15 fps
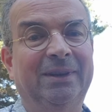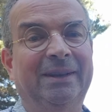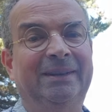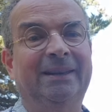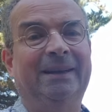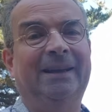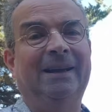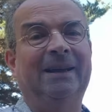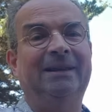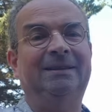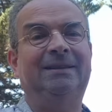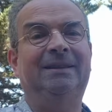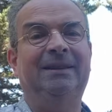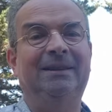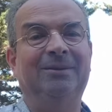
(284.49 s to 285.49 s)
Il intérêt à
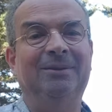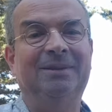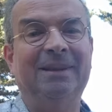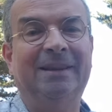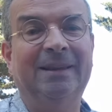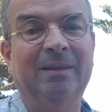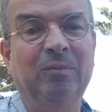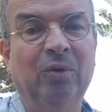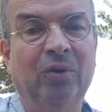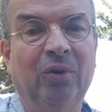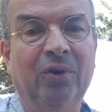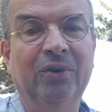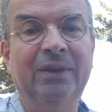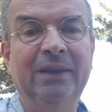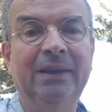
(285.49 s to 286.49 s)
rester euh, sacrément
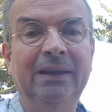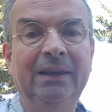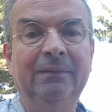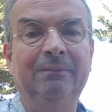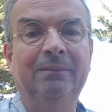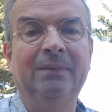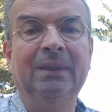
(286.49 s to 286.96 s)
ancré.